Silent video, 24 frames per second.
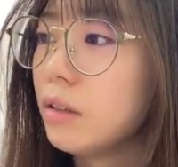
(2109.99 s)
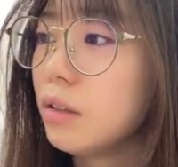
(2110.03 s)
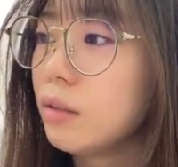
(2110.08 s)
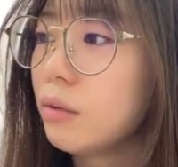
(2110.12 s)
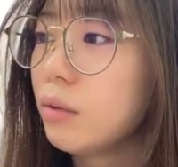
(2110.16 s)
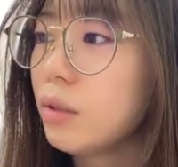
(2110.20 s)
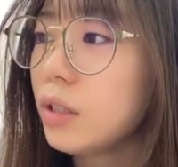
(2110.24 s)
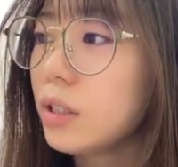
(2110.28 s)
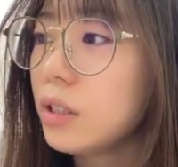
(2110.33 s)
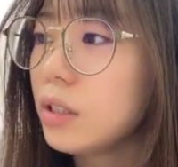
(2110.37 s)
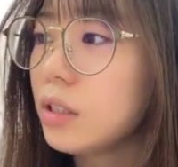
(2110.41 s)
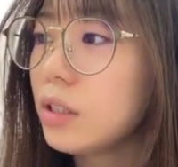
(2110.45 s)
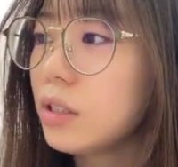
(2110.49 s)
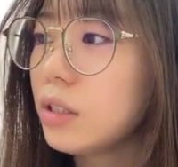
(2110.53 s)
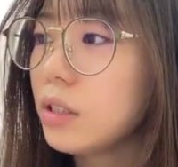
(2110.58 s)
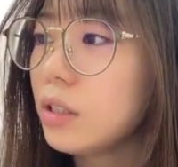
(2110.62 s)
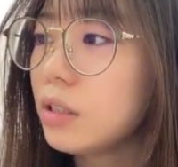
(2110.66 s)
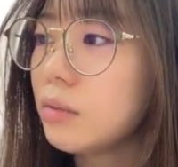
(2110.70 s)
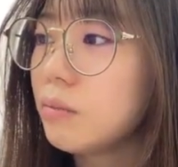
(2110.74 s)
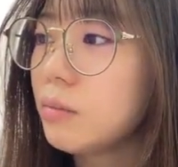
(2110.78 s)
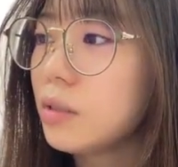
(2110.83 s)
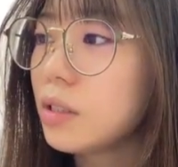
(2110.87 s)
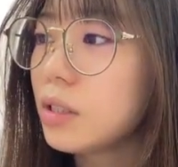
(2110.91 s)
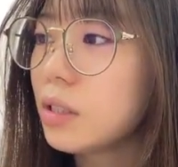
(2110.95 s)

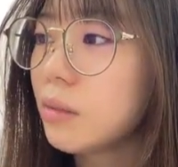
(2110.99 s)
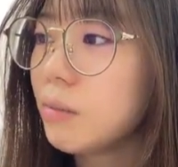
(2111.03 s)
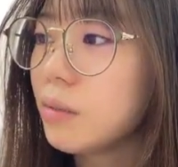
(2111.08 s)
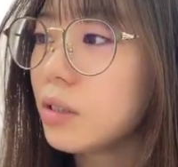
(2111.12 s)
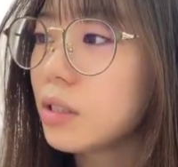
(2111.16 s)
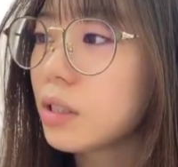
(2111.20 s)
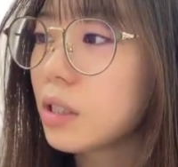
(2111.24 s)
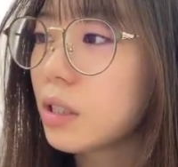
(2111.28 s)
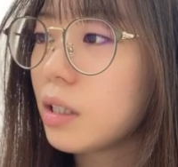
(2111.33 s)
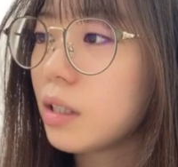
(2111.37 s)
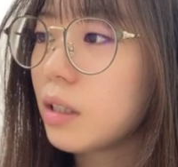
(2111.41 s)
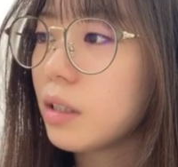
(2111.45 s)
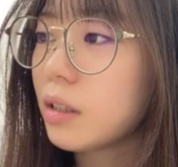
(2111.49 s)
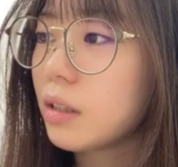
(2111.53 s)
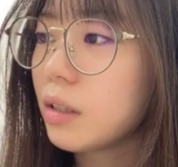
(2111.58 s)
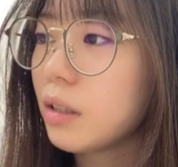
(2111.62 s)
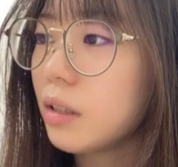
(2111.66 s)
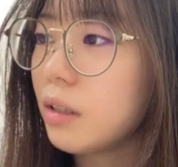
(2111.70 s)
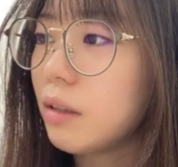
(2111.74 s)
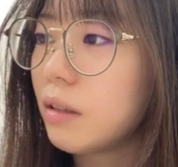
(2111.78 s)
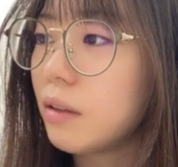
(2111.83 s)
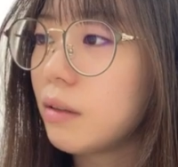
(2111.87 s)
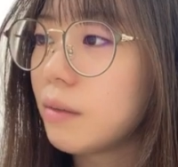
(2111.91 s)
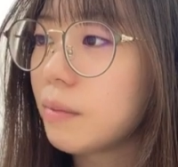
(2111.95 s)
ドレッシングめちゃめちゃかけ
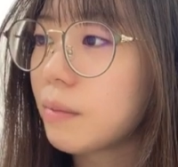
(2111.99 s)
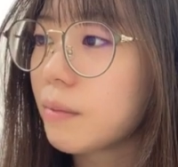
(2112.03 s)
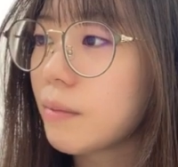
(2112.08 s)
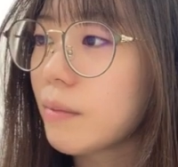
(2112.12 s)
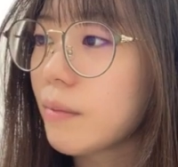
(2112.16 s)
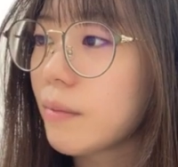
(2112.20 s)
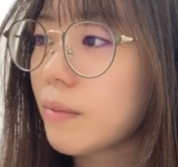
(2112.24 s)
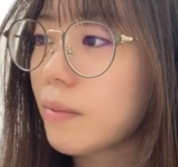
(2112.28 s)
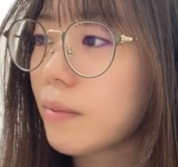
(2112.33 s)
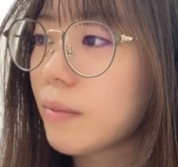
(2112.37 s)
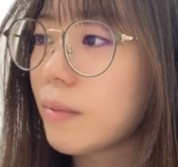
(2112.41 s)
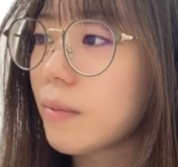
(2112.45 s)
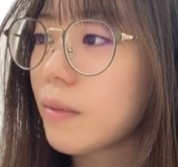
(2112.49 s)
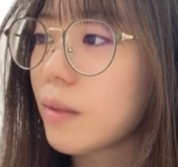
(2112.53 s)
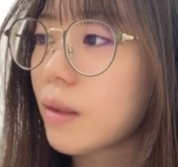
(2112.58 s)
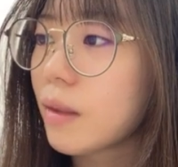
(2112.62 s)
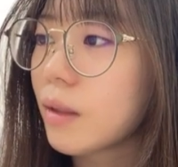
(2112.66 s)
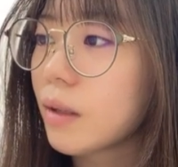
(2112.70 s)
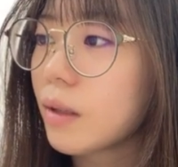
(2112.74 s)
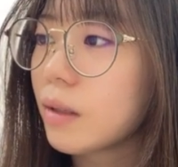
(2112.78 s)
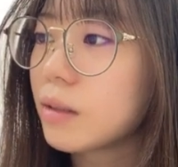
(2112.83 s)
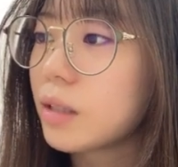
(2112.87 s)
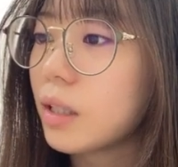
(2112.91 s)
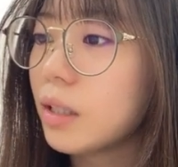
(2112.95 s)
た
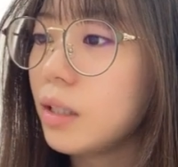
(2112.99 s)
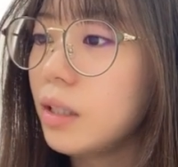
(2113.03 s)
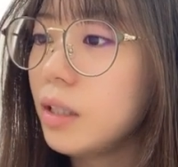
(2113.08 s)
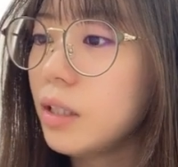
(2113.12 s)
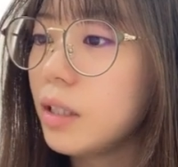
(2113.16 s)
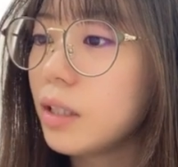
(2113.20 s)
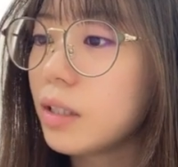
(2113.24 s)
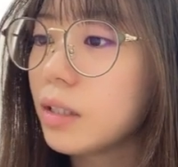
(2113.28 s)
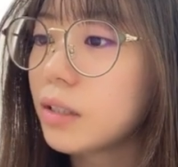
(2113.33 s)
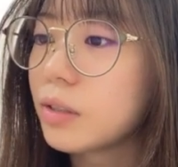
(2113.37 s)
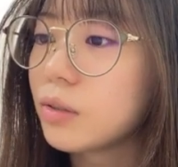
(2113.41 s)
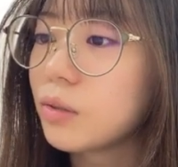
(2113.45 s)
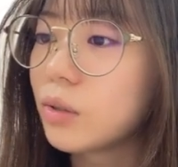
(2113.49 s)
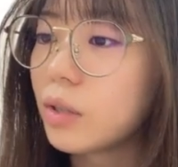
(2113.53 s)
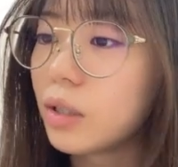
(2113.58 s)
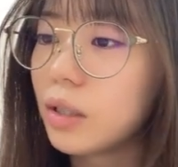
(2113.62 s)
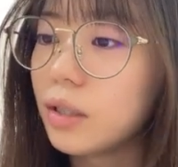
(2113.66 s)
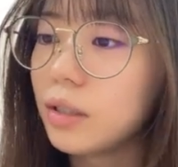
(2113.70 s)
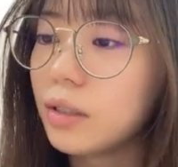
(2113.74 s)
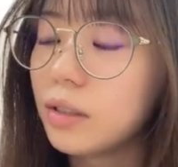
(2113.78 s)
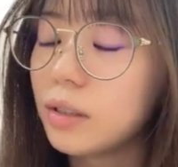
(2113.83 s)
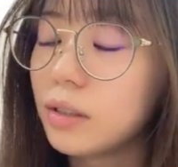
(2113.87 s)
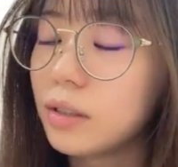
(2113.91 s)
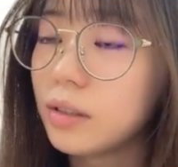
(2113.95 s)
サニーレタスと
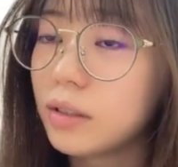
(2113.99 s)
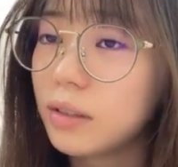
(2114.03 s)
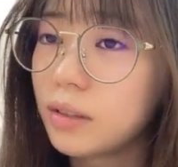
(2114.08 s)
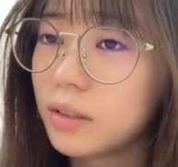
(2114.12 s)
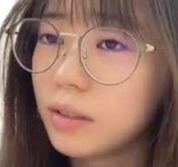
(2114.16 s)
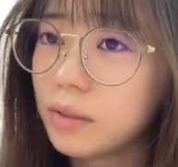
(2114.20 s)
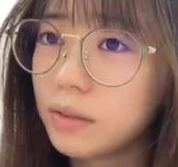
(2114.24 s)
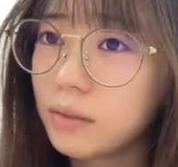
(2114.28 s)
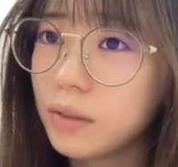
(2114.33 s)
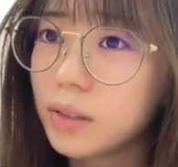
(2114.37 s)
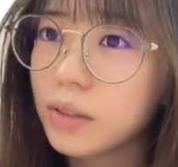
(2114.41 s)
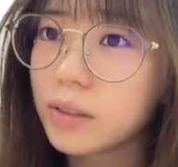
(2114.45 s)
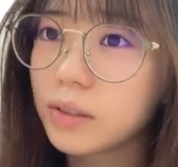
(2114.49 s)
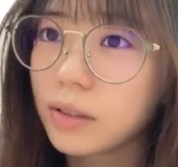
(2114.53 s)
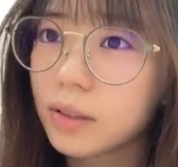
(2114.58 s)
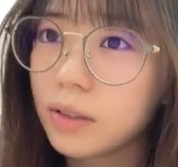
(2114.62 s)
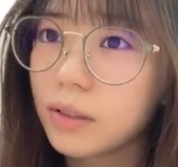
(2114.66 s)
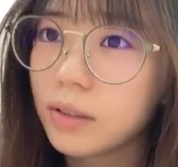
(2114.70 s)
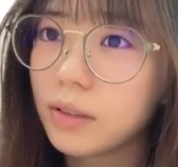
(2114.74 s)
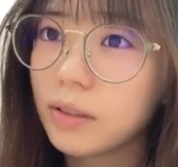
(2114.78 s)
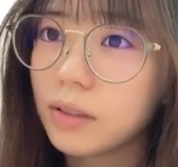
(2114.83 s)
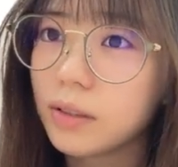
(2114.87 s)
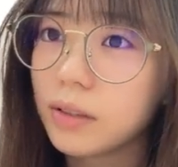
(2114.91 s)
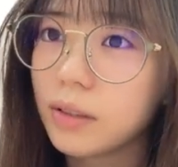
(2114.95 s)
かは好
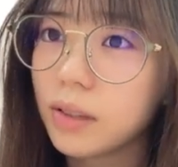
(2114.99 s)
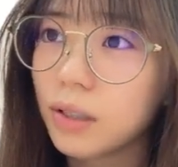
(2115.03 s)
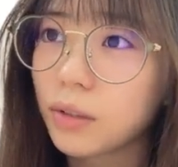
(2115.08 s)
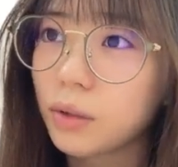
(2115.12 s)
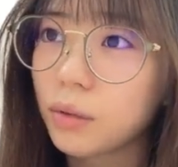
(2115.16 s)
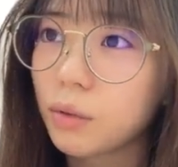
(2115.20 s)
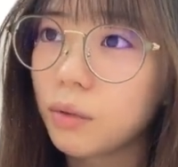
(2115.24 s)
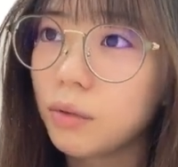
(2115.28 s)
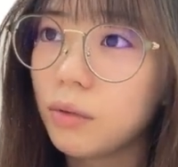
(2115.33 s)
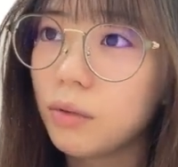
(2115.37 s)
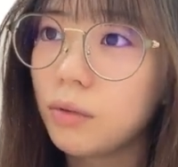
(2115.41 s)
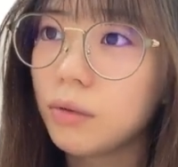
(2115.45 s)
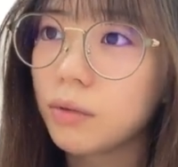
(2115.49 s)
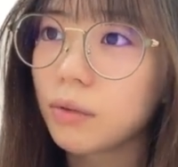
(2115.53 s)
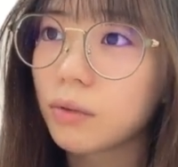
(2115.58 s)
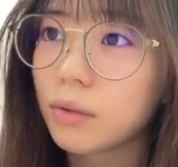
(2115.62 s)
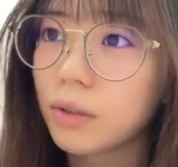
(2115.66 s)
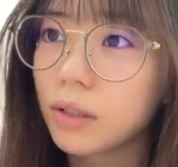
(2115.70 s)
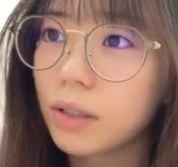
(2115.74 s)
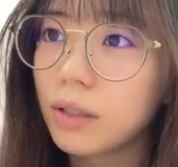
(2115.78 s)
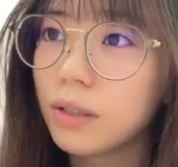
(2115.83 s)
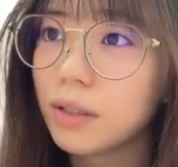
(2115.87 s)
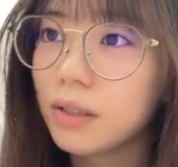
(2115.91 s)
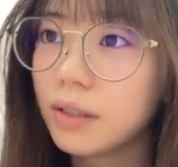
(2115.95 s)
きあとコーンとか